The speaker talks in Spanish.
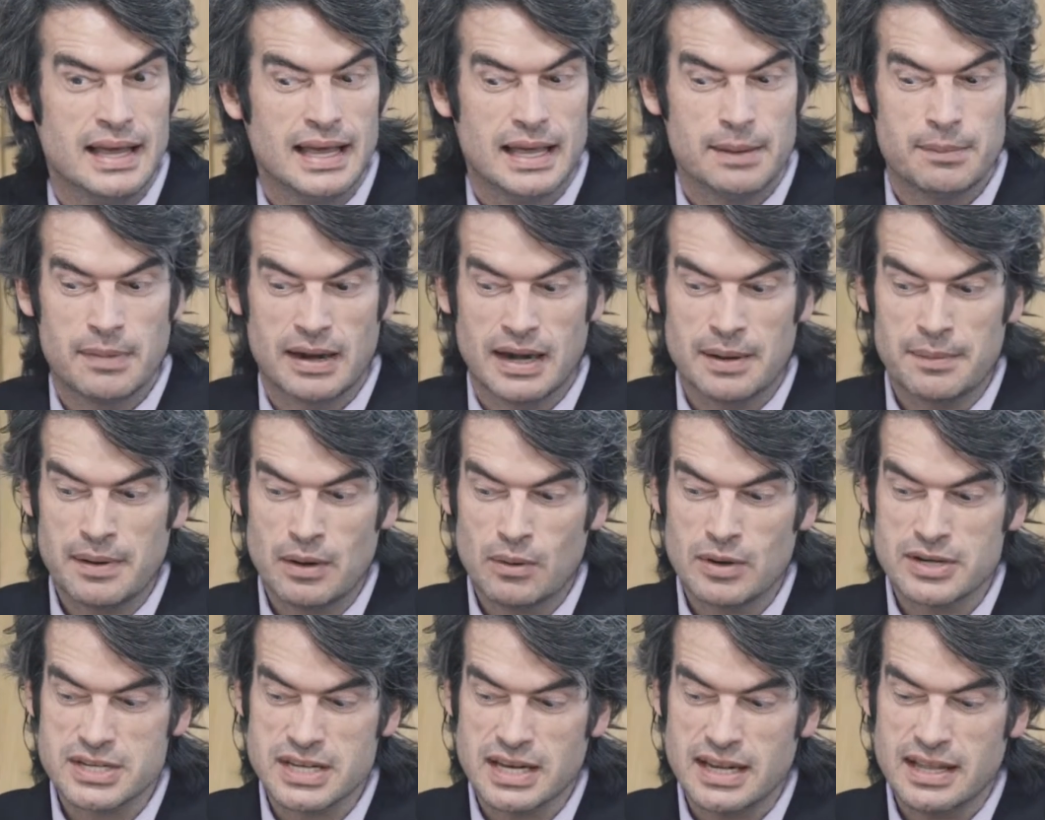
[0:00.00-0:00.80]

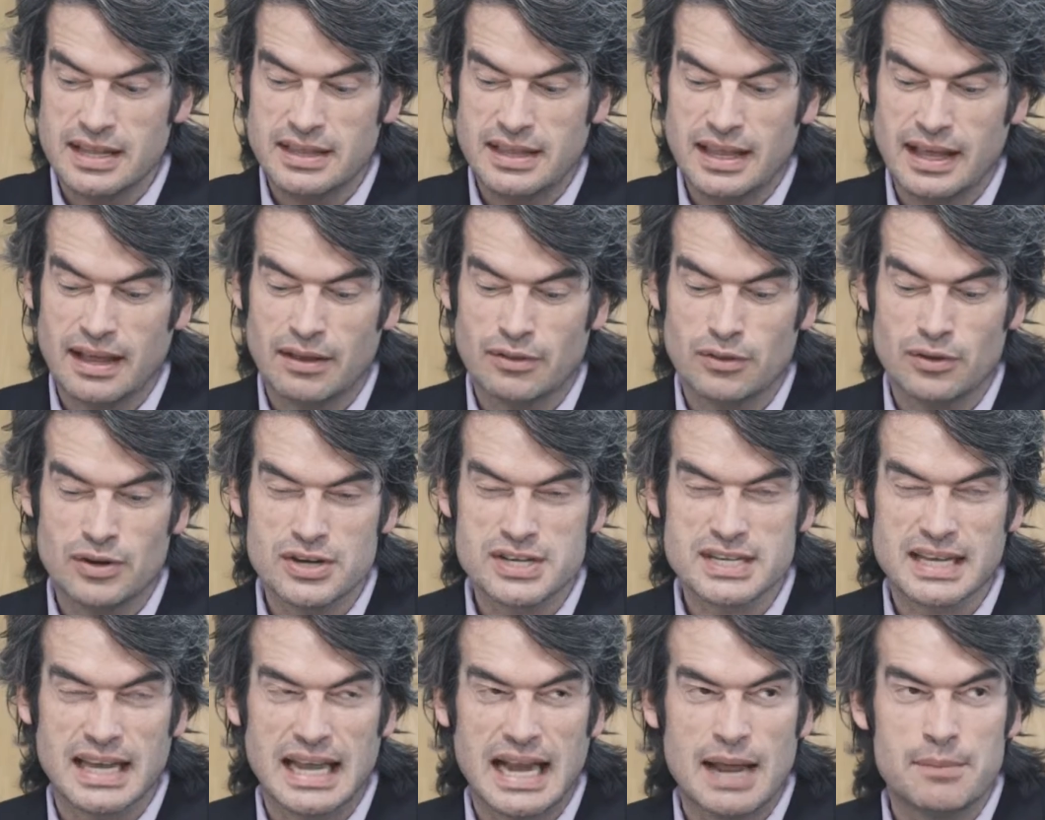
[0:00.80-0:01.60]
emanaban una serie de
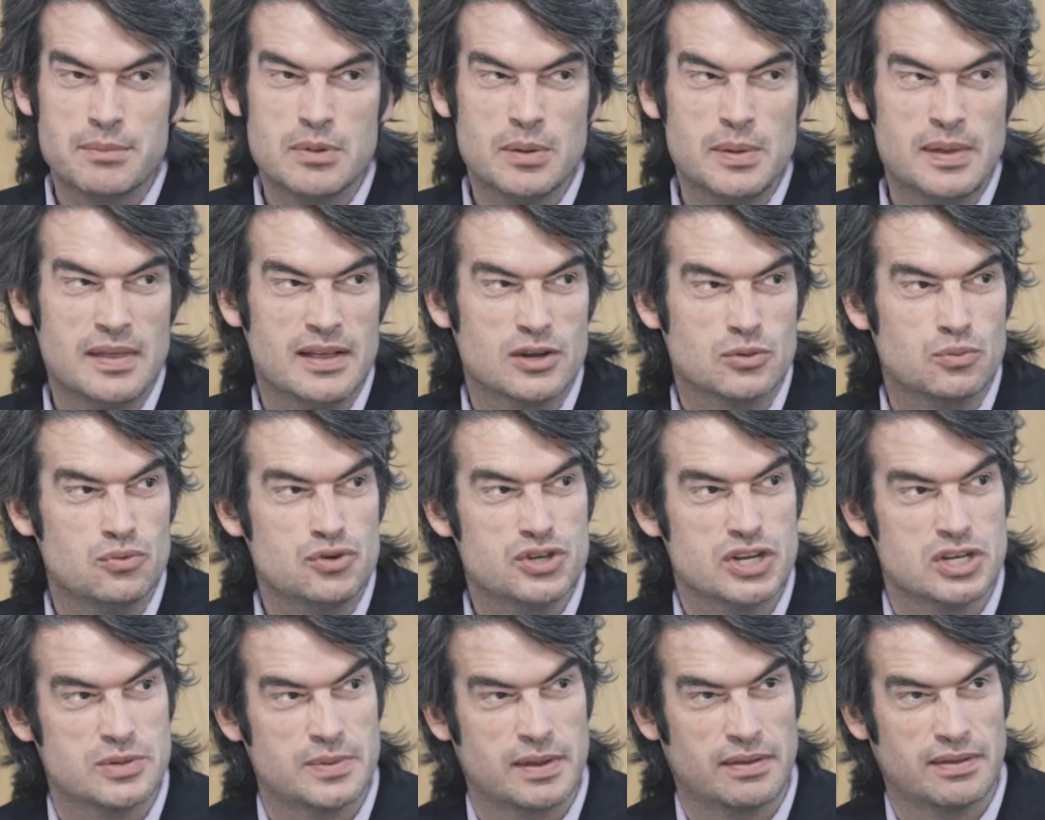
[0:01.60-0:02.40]
indicaciones que eran vividas
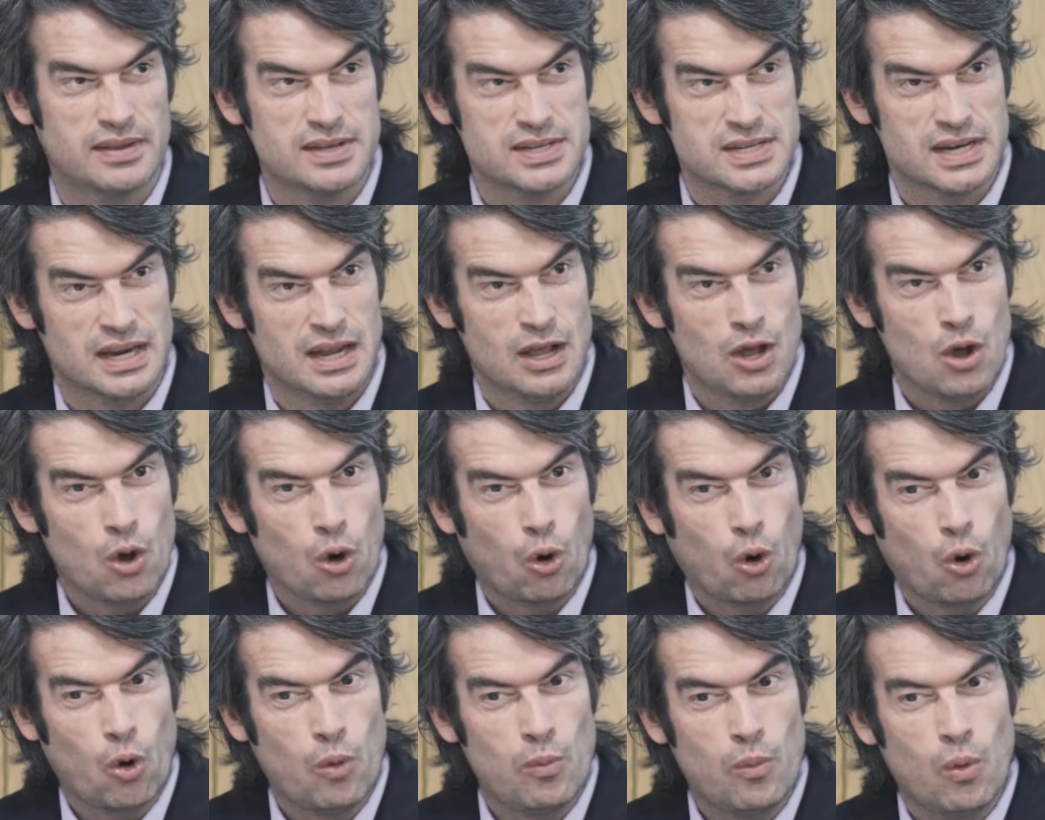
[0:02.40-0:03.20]
muchas veces
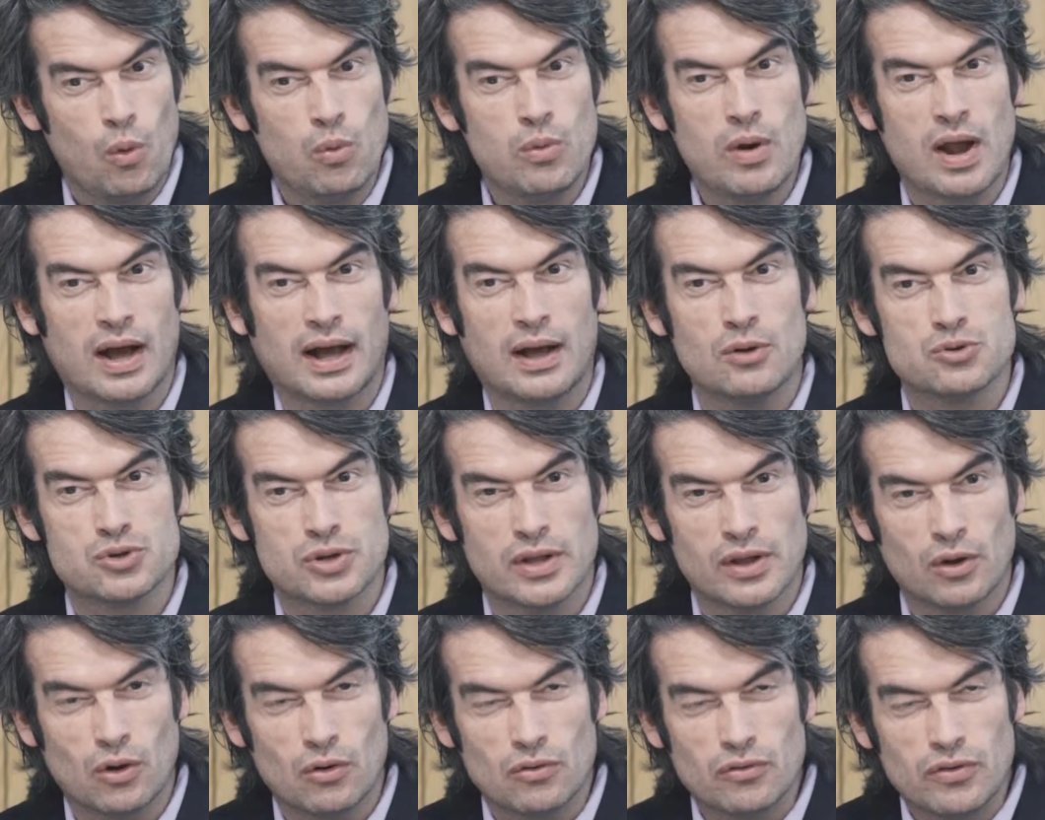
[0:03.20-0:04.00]
como una
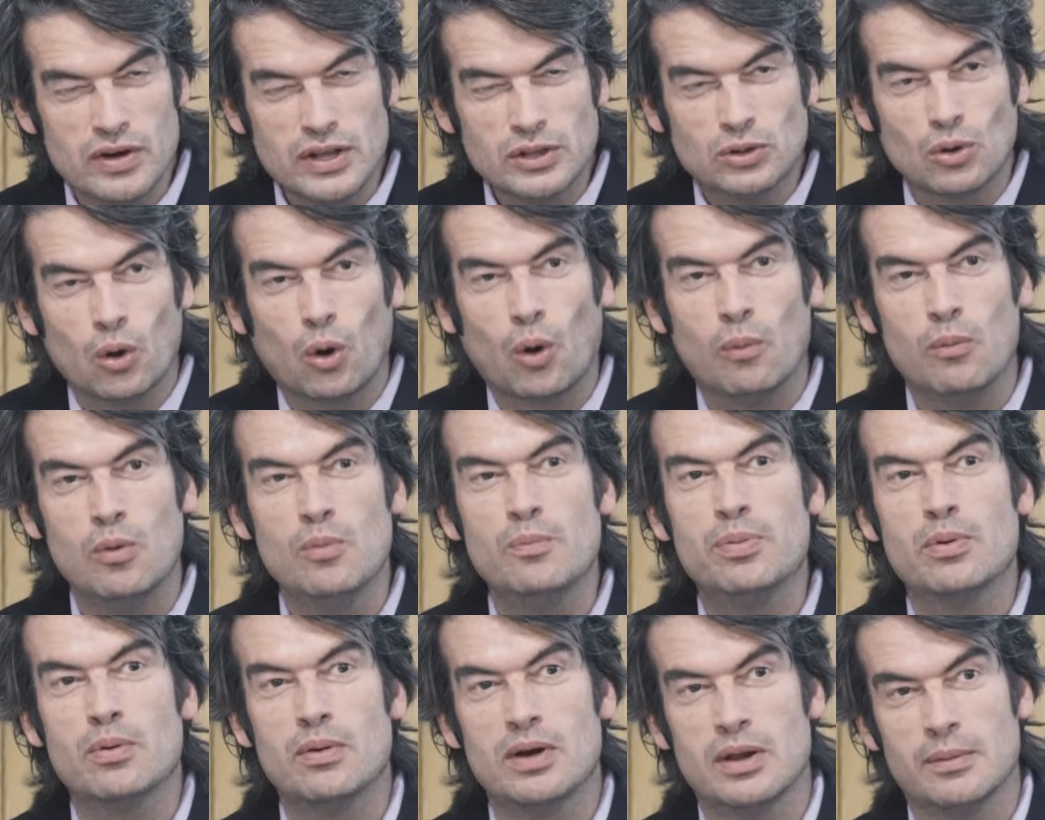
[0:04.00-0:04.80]
causa de conflicto, como
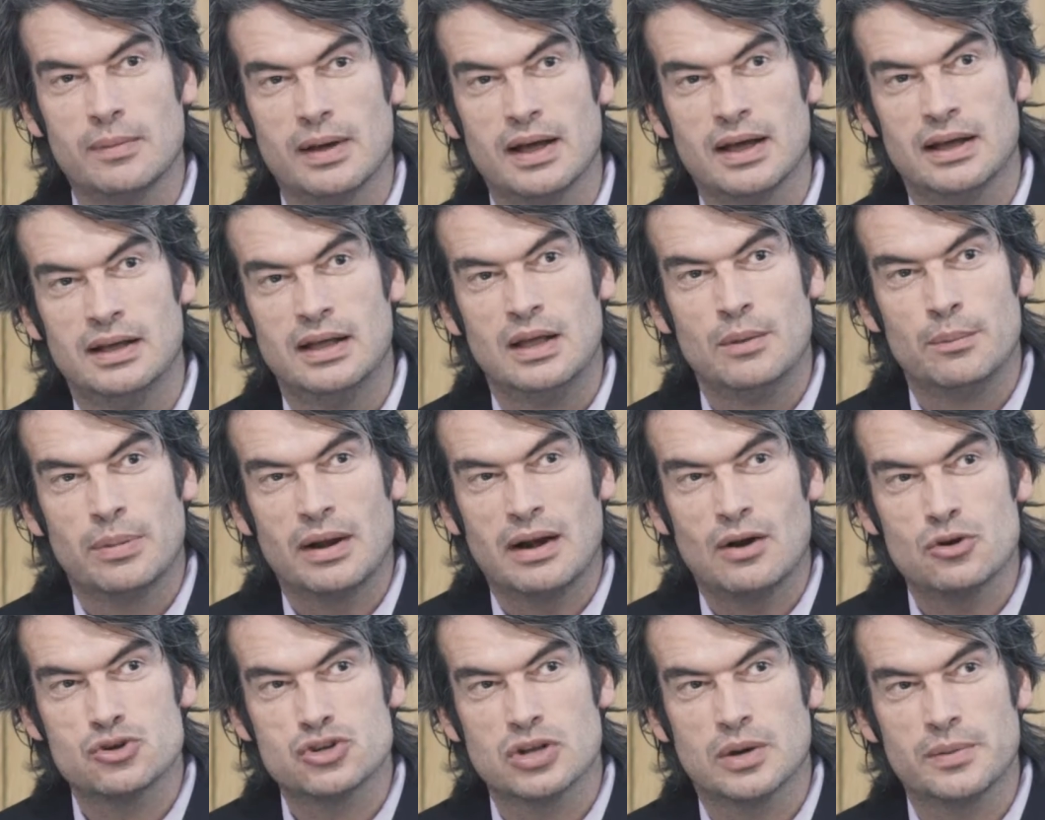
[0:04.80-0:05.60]
un problema
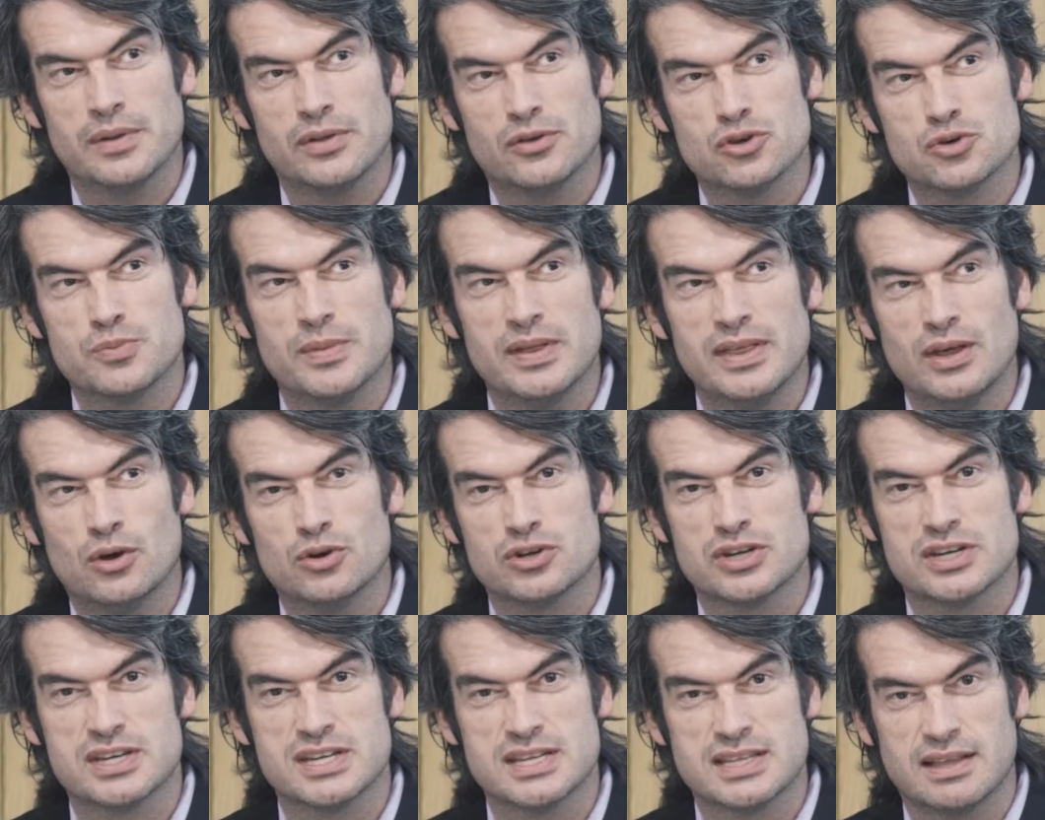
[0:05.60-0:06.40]
para los servicios
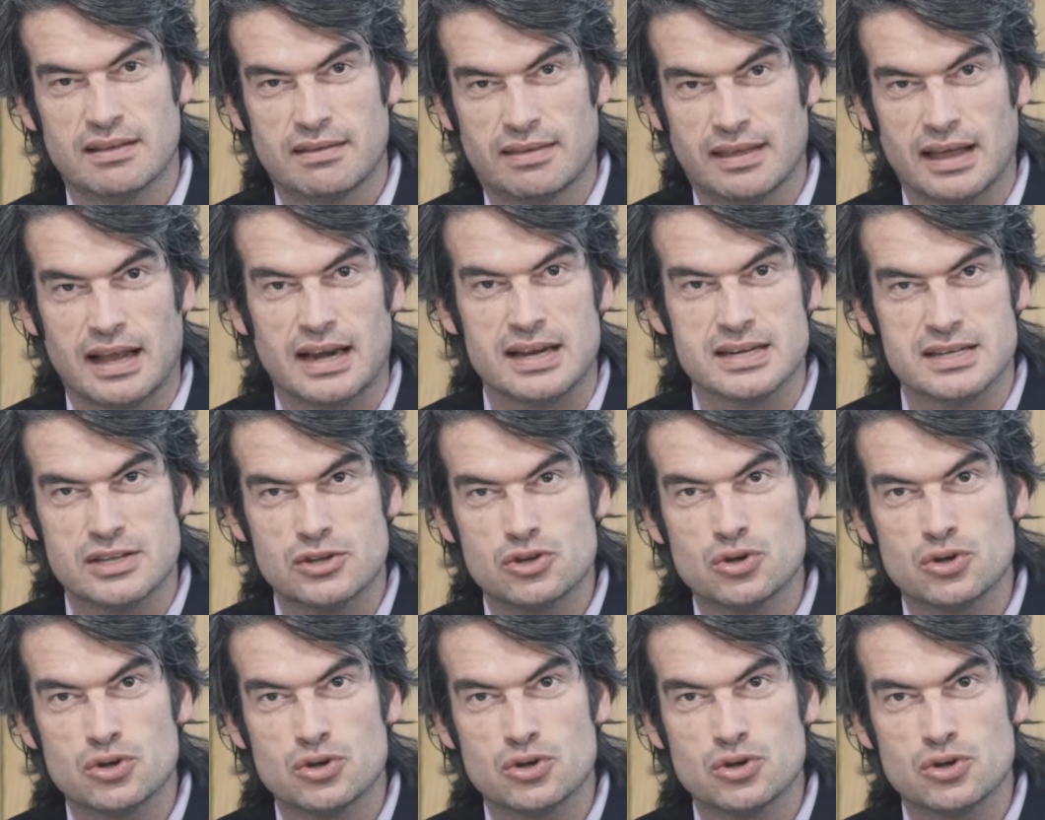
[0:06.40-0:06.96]
médicos asistenciales.